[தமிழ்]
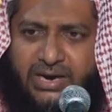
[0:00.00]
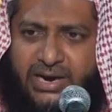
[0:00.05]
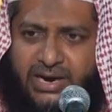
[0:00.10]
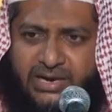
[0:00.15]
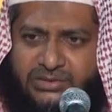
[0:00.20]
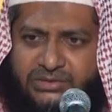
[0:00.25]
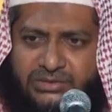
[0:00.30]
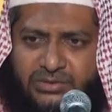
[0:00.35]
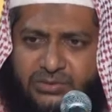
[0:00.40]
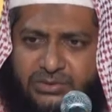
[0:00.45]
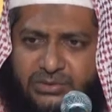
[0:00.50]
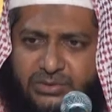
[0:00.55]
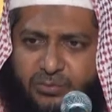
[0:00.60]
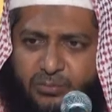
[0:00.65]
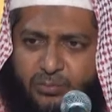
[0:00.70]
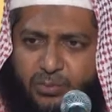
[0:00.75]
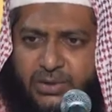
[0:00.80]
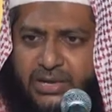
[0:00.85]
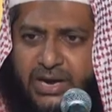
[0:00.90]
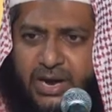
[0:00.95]
கருத்து வந்து
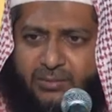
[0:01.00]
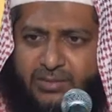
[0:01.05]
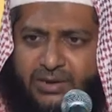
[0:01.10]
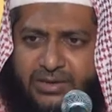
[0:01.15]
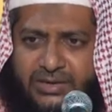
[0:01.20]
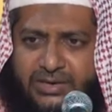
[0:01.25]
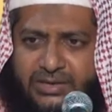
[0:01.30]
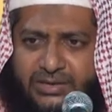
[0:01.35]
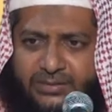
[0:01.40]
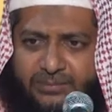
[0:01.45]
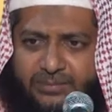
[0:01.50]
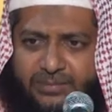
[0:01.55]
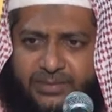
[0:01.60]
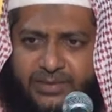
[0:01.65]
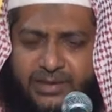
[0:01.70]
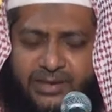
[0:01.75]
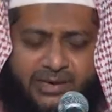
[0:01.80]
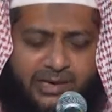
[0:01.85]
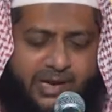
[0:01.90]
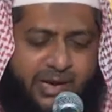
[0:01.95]
புரியாமல் இருக்குது
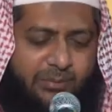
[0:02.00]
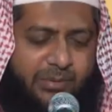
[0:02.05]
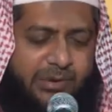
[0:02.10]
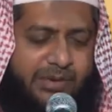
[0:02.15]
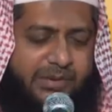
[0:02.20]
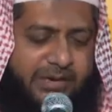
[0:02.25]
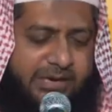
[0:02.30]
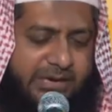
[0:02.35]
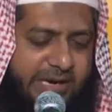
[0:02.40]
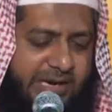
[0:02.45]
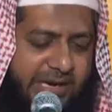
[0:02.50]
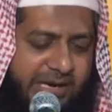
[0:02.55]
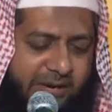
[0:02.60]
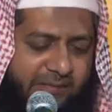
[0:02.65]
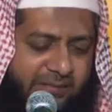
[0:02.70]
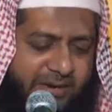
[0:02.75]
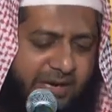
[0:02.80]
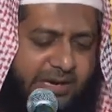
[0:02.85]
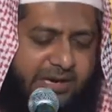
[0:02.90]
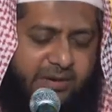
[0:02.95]
அப்போ இதற்கு என்ன
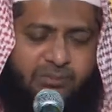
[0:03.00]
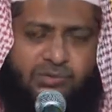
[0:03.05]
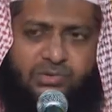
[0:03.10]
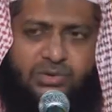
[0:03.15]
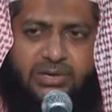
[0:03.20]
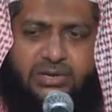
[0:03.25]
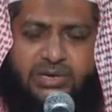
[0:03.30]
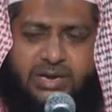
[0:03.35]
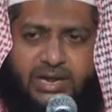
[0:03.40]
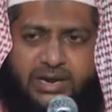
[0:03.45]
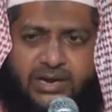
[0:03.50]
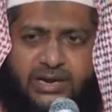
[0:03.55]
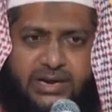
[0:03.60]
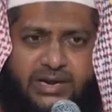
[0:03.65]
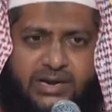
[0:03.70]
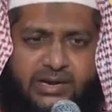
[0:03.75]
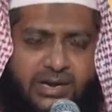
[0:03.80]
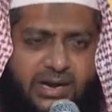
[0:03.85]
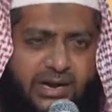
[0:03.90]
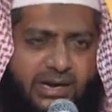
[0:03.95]
விளக்கம் சொல்கிறார்கள்
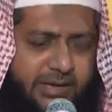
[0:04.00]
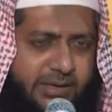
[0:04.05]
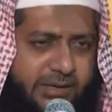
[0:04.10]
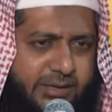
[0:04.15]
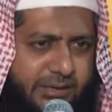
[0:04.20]
என்றால்